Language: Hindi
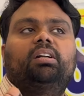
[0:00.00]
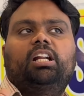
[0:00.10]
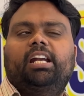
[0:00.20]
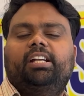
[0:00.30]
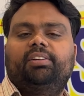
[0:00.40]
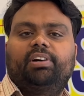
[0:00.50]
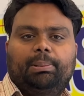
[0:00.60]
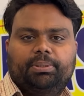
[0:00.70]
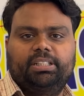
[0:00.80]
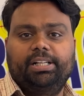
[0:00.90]
95
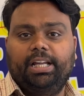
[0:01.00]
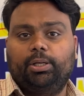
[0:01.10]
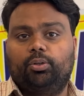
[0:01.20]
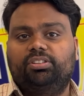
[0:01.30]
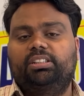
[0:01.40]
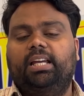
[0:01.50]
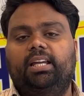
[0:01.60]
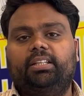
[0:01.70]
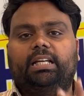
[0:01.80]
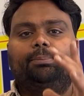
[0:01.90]
परसेंट एक्रोसी है
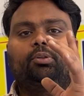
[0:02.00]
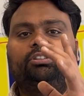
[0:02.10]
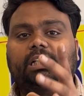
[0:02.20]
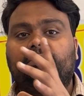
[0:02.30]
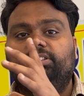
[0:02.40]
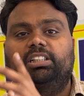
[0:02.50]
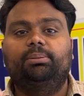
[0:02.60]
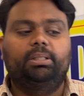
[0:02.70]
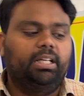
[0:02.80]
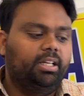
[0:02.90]
कि आपको जेनवन चली
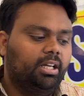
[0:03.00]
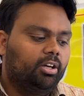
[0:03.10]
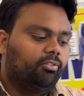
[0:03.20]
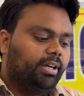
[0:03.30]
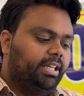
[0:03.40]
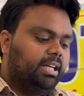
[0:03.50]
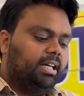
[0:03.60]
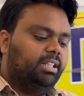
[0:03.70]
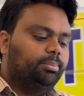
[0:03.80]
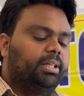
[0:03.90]
मिले वहीं
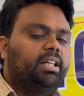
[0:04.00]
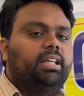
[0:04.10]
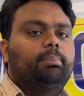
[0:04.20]
अगर इस मीटर की